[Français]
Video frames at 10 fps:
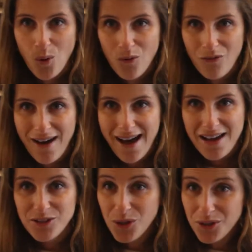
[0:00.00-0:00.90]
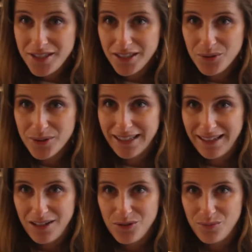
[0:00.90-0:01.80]
on va sortir du
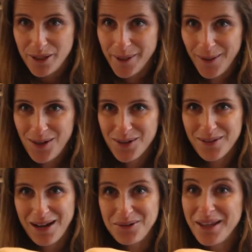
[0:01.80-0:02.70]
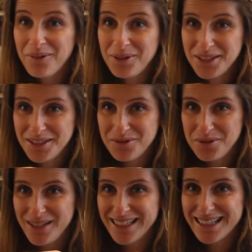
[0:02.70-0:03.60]
canal du Beagle, là où Darwin était
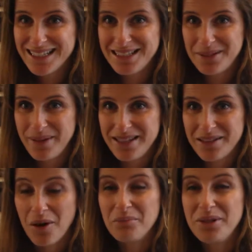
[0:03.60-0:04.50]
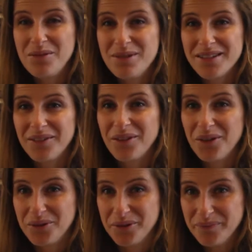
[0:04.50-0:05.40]
venu décrire les espèces en
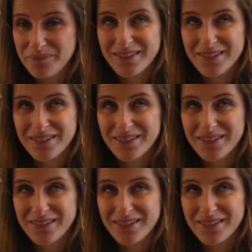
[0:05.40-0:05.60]
1832.